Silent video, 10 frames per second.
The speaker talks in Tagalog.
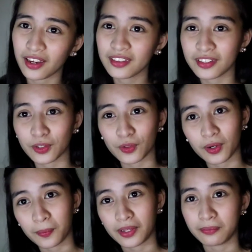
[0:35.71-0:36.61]
Hindi ko
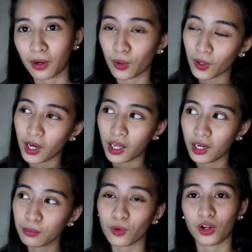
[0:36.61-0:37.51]
naman
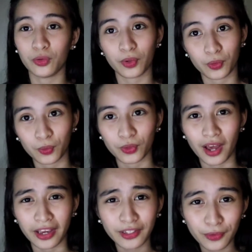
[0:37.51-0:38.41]
alam kung ano pa yung
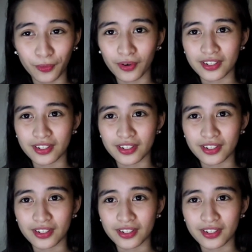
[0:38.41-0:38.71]
uunahin ko.